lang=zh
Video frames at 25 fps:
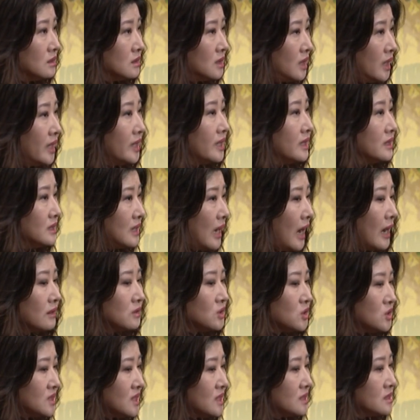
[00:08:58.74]
可以
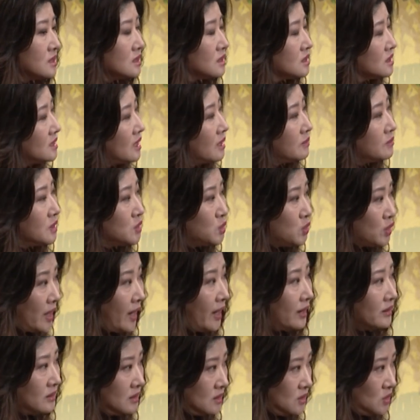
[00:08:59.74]
under 在这个下面去
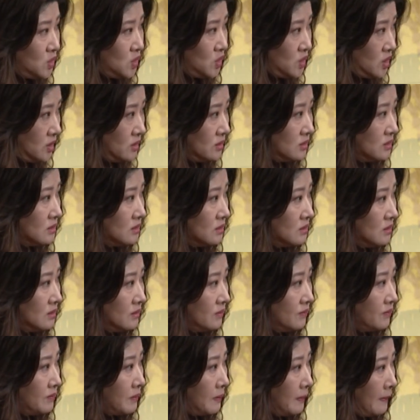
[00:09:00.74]
看医生，就
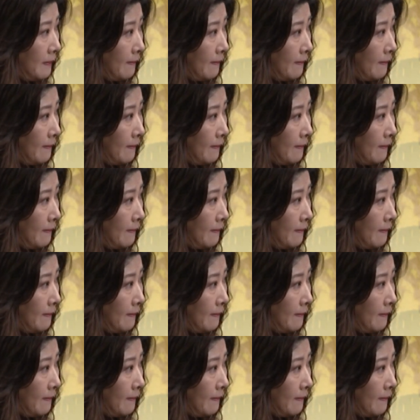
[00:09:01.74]
不用